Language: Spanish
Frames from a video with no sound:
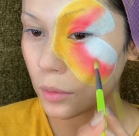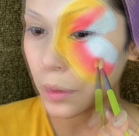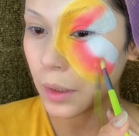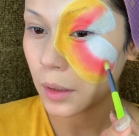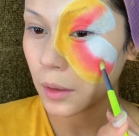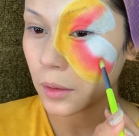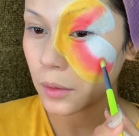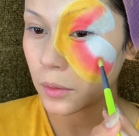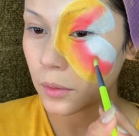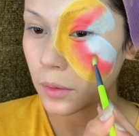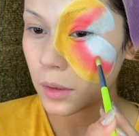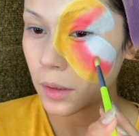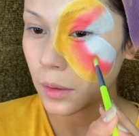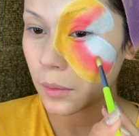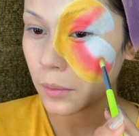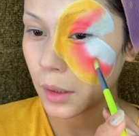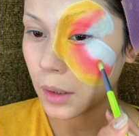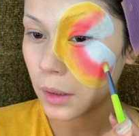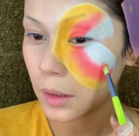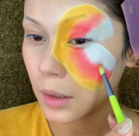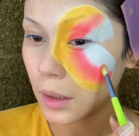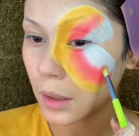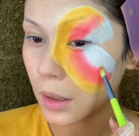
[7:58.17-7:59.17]
para que no se
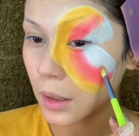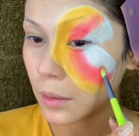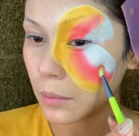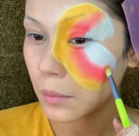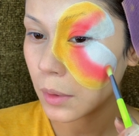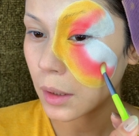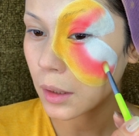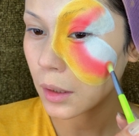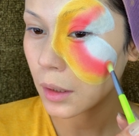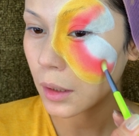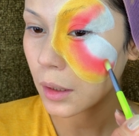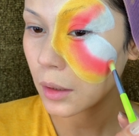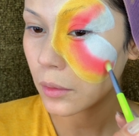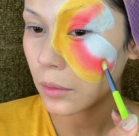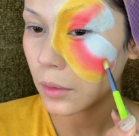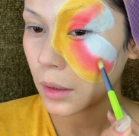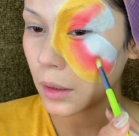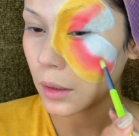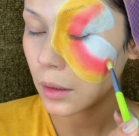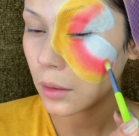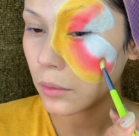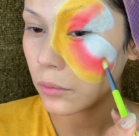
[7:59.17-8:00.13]
vea tan marcado, hay que